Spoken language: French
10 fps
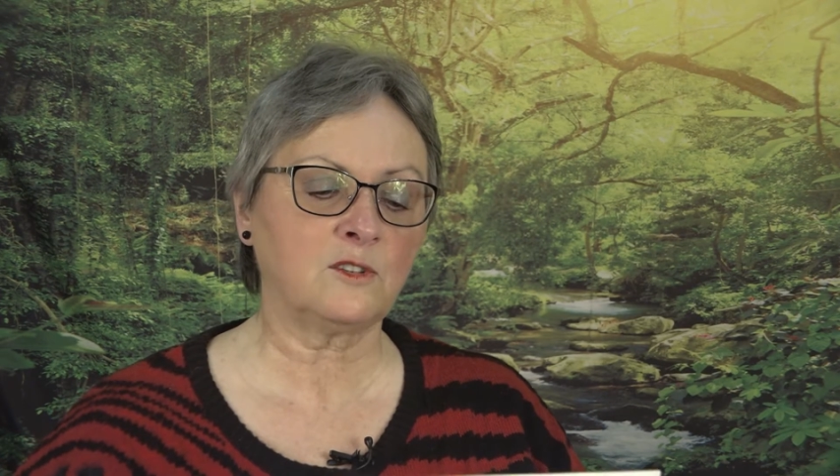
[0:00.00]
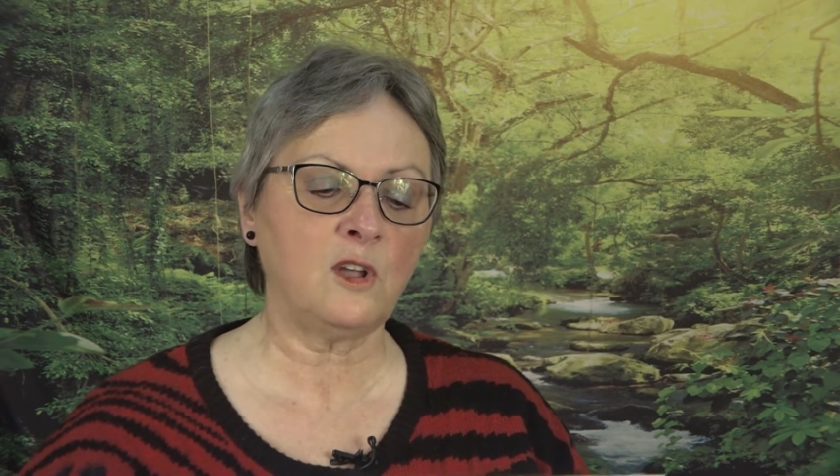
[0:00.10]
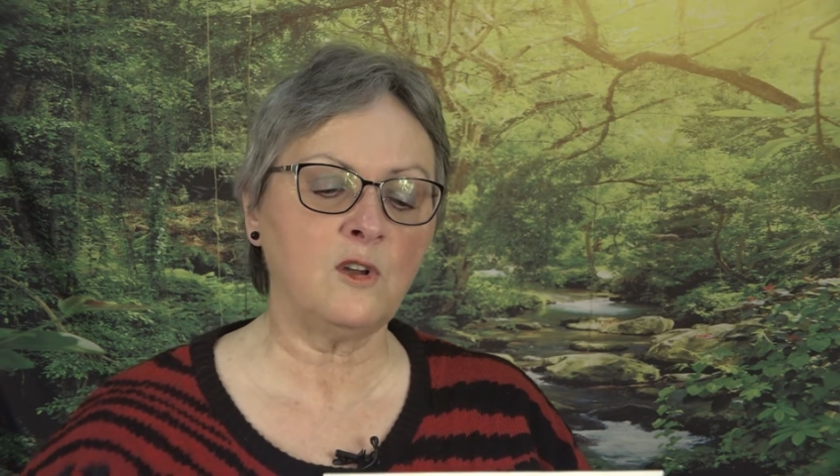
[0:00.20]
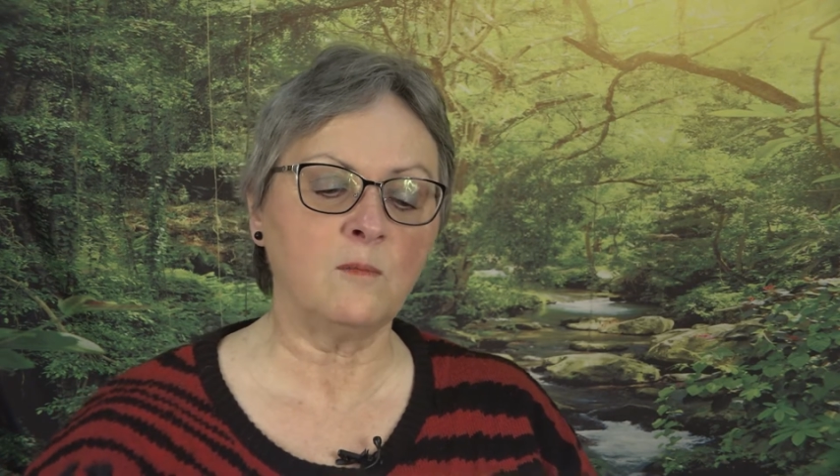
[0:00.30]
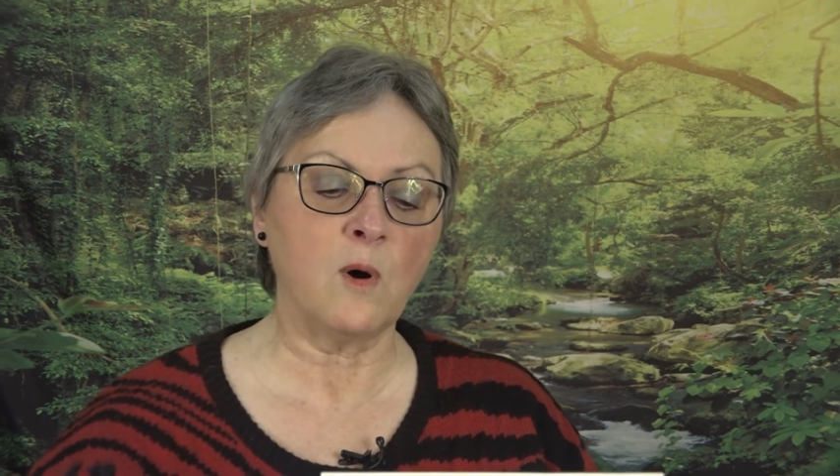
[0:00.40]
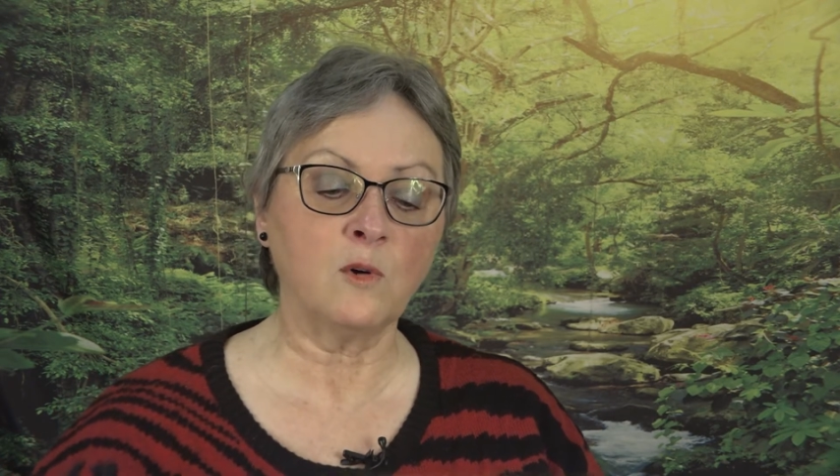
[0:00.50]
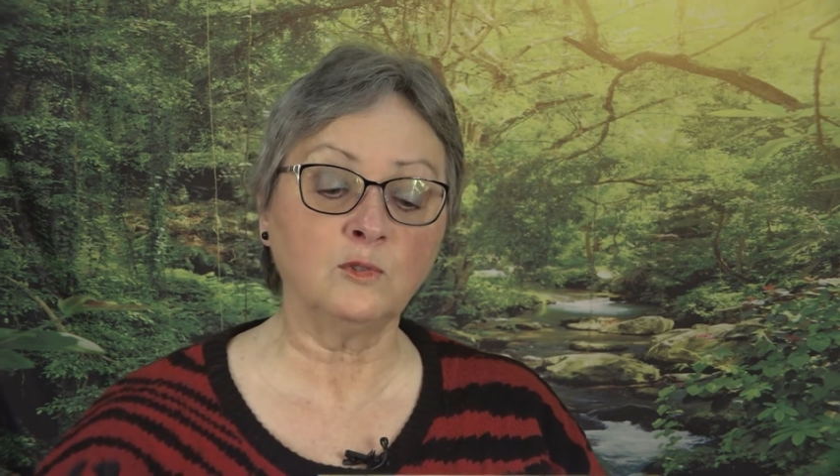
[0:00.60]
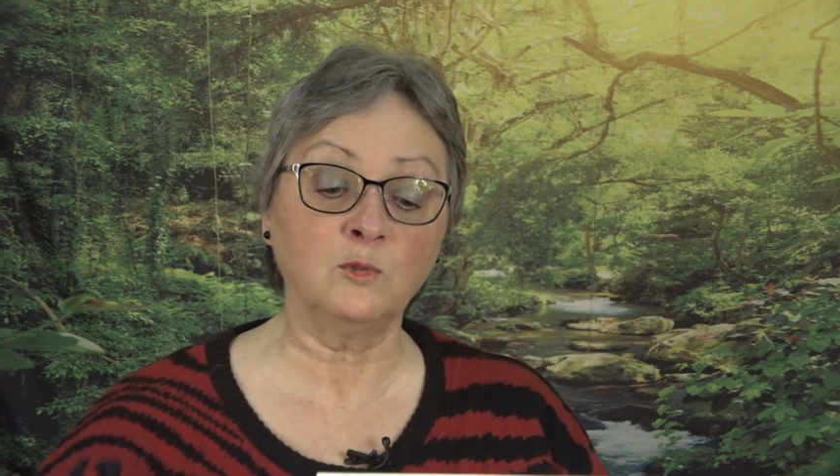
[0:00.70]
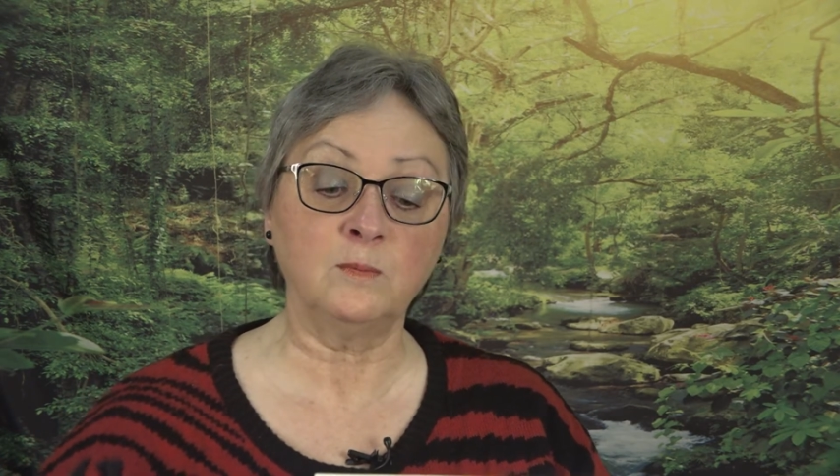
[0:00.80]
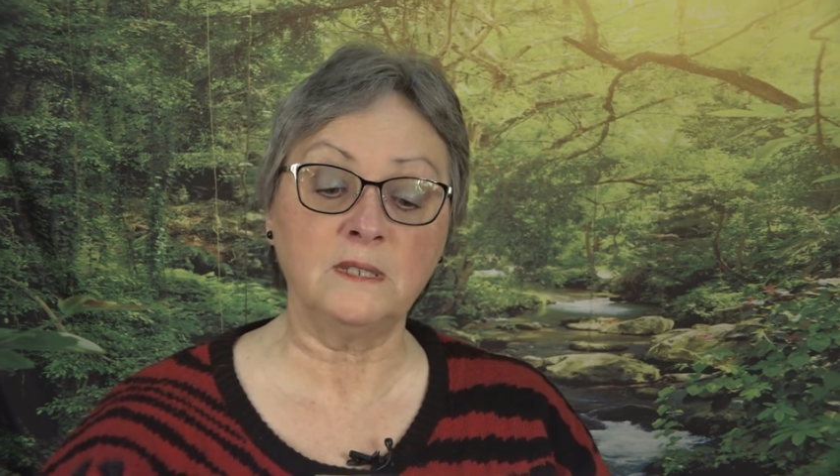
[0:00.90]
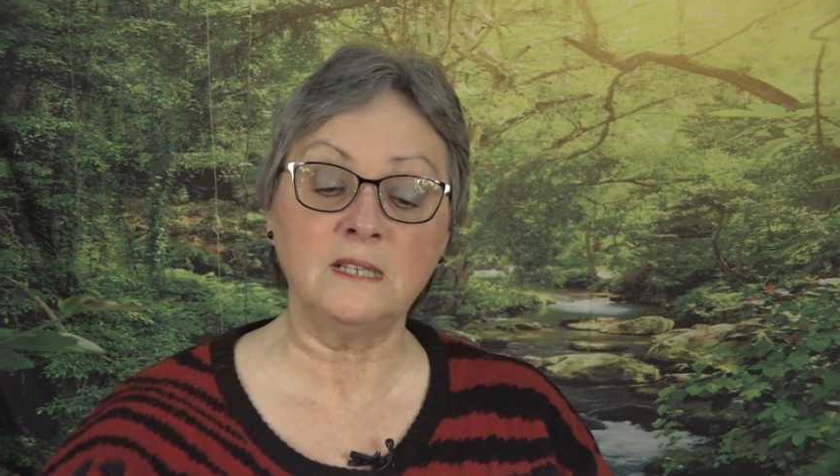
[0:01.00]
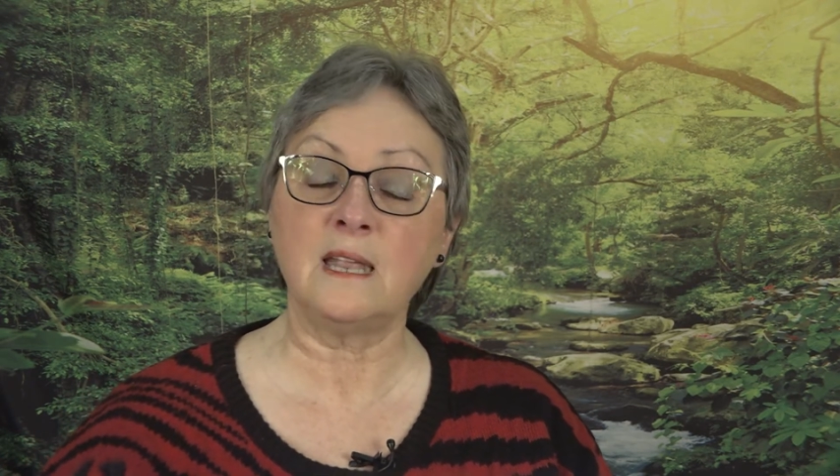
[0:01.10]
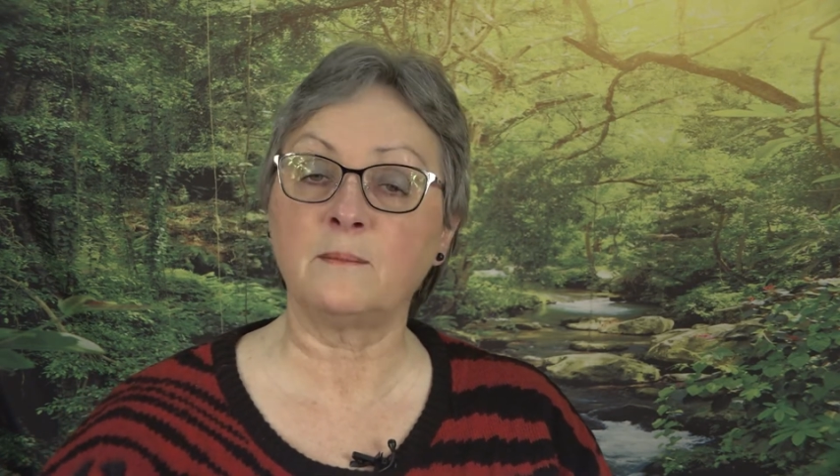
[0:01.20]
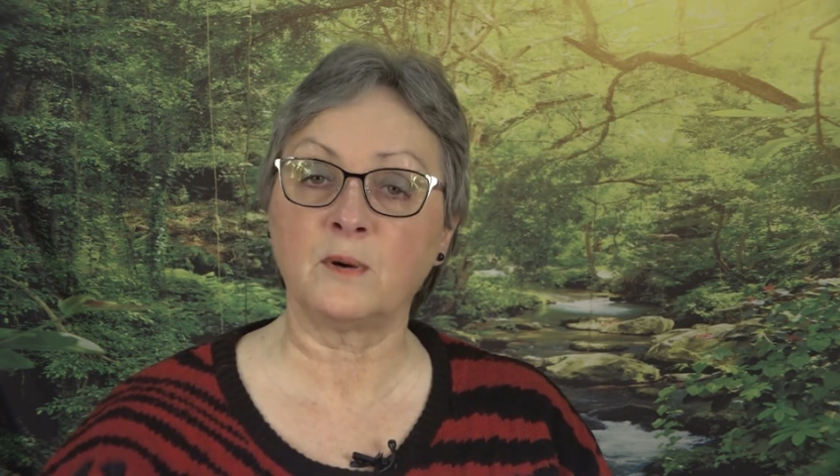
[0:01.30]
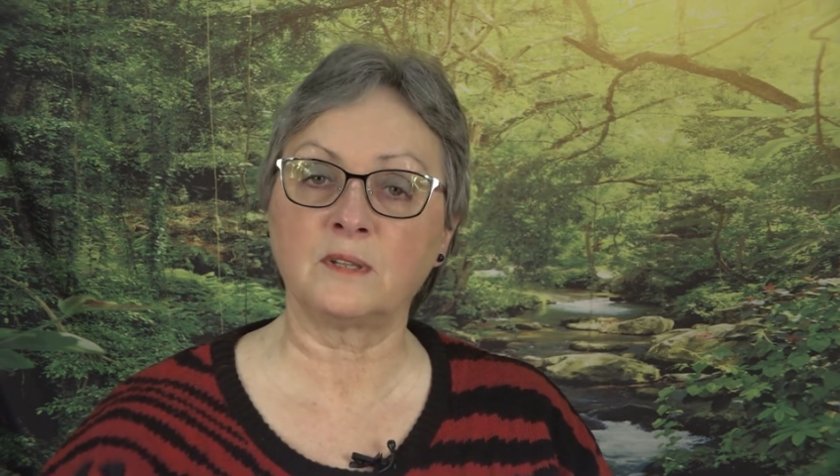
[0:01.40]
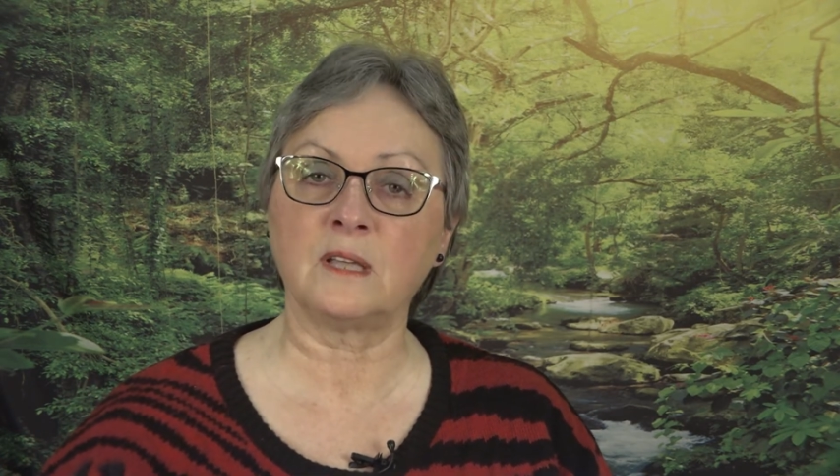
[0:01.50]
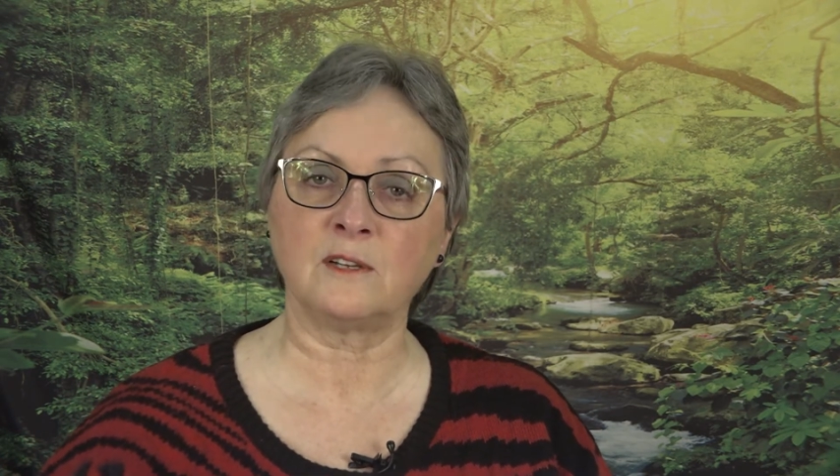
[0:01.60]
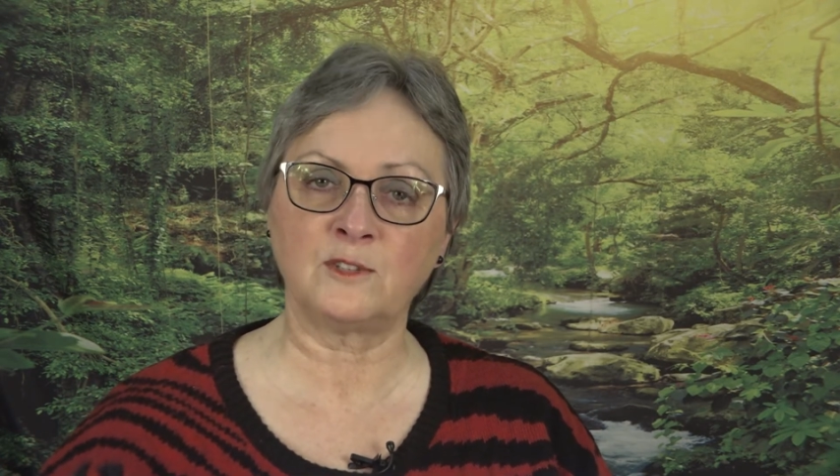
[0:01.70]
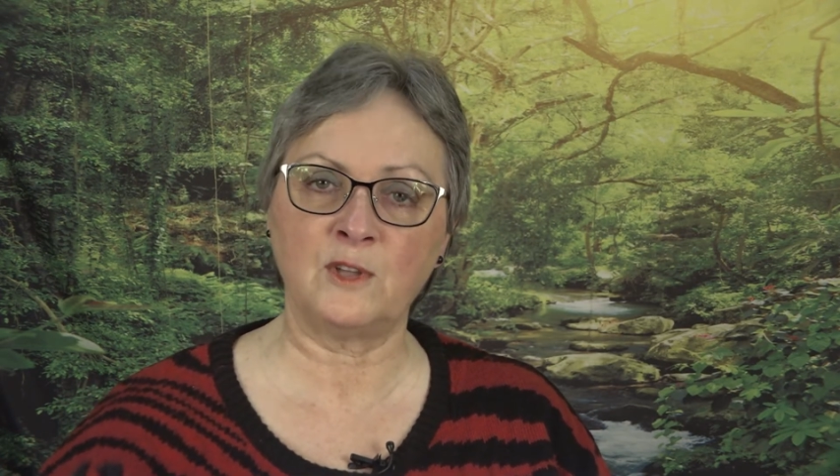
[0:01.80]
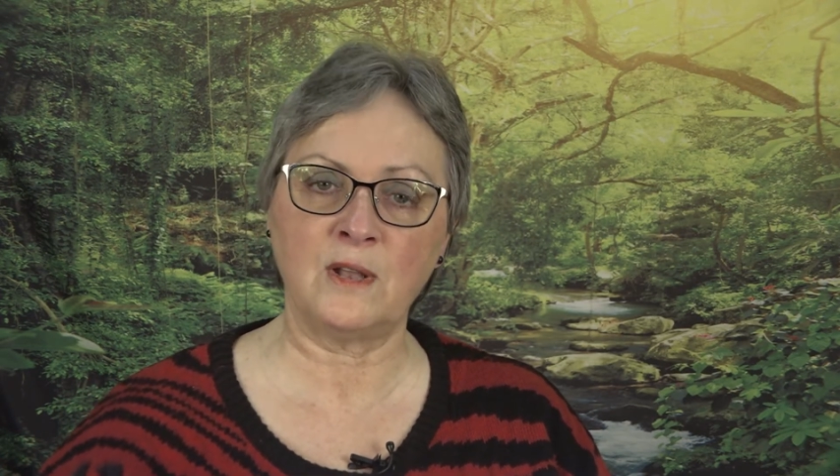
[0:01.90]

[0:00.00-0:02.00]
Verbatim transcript: que le monde oublie l'importance de